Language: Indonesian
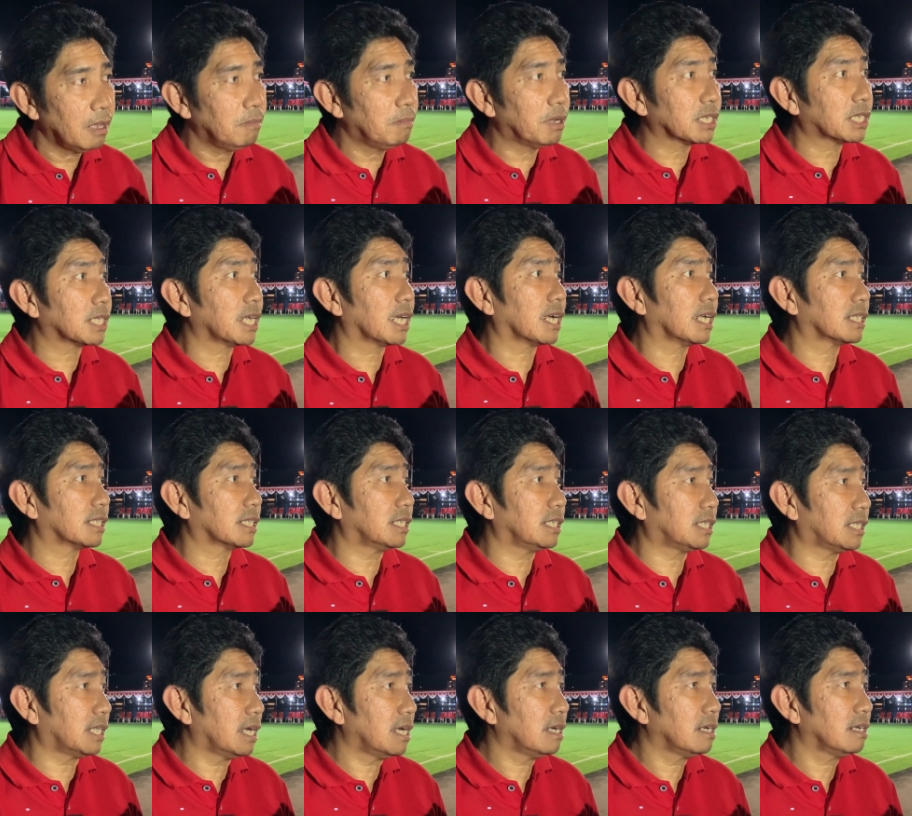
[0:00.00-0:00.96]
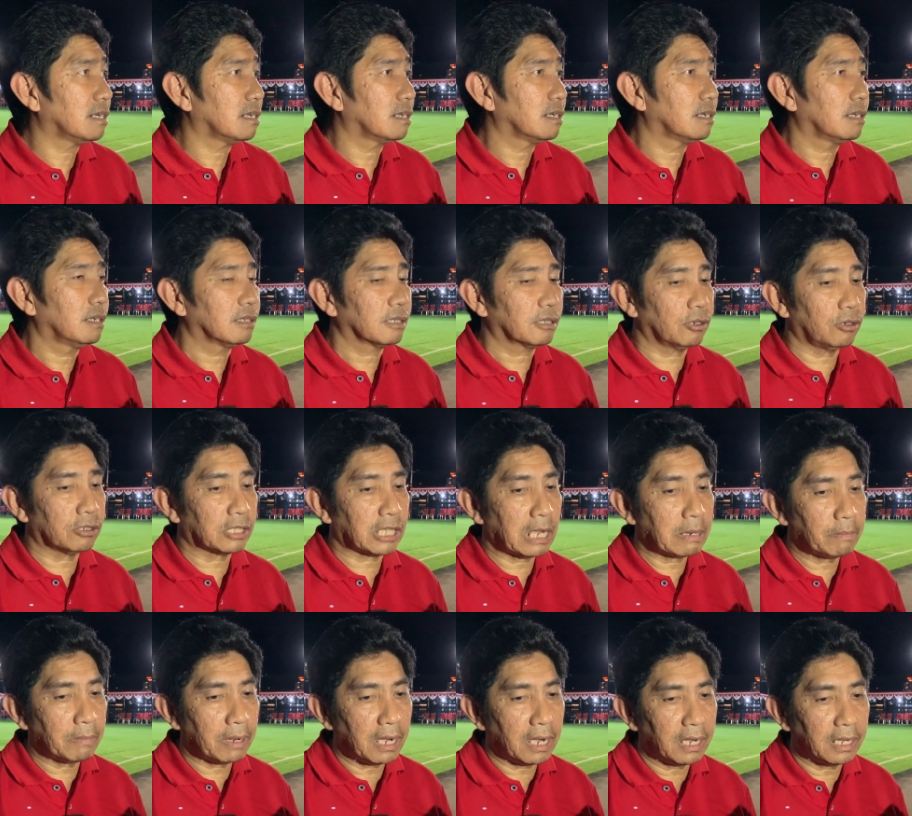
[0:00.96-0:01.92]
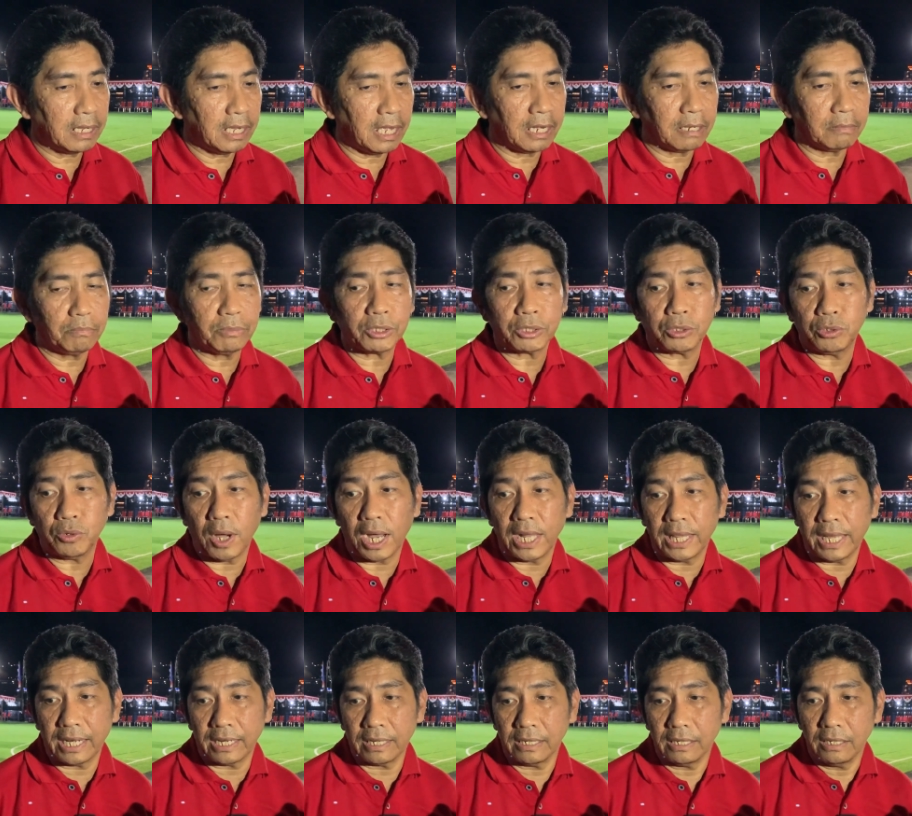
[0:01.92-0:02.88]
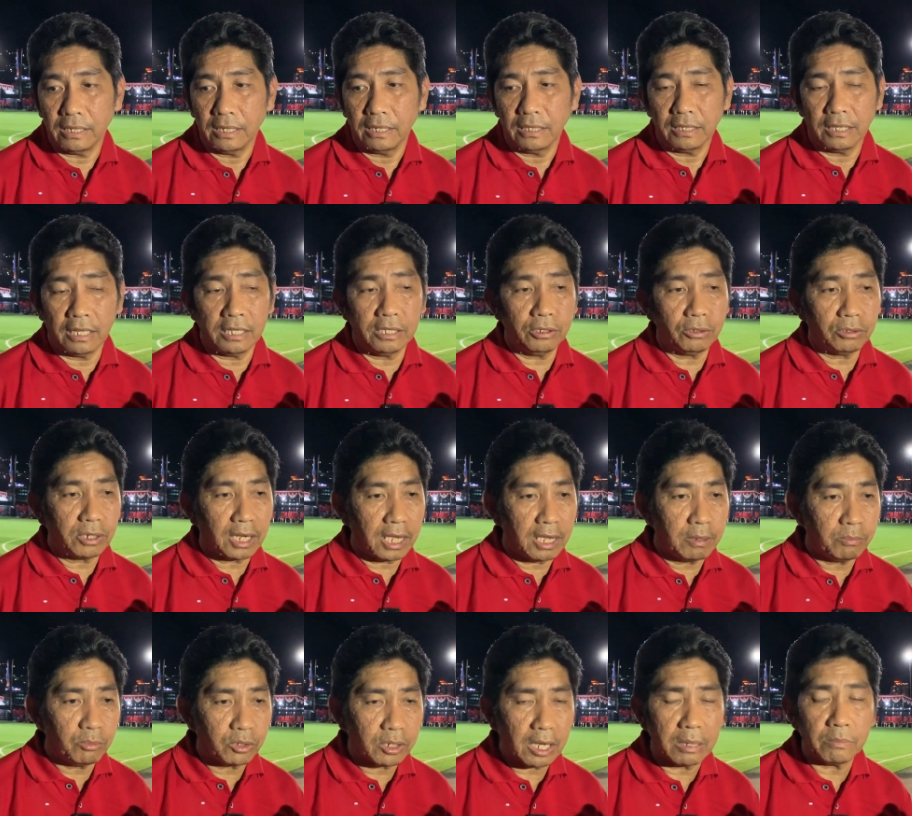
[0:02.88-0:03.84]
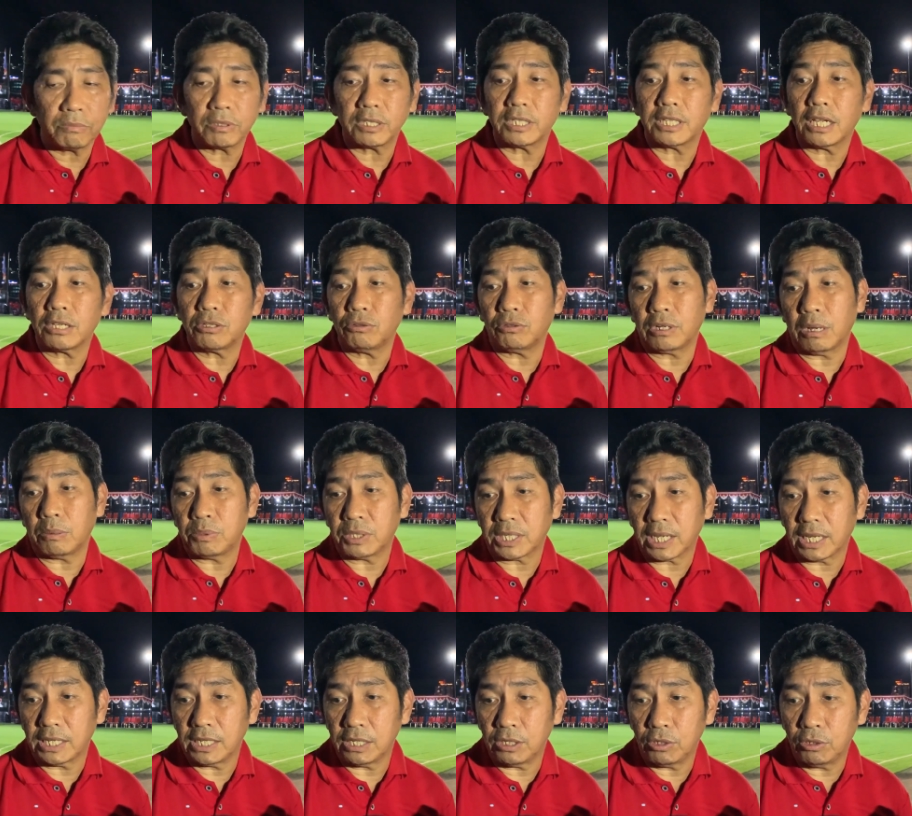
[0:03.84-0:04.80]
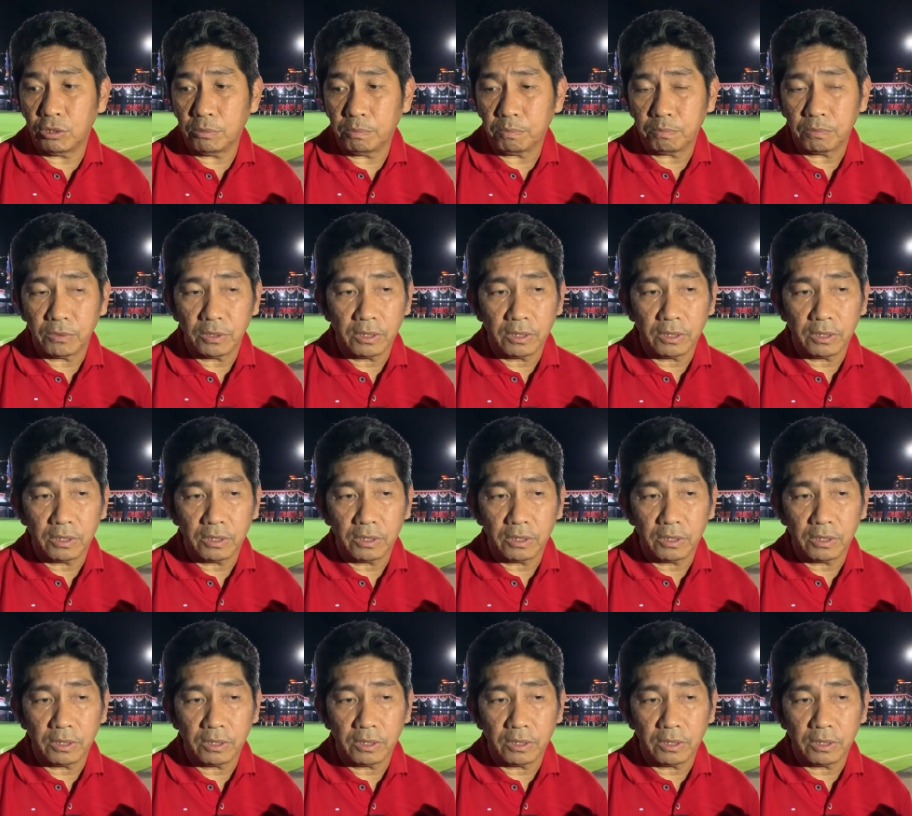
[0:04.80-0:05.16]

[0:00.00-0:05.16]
masyarakat kita terutama yang berjualan. Jadi UKM-UKM kita juga bisa hidup.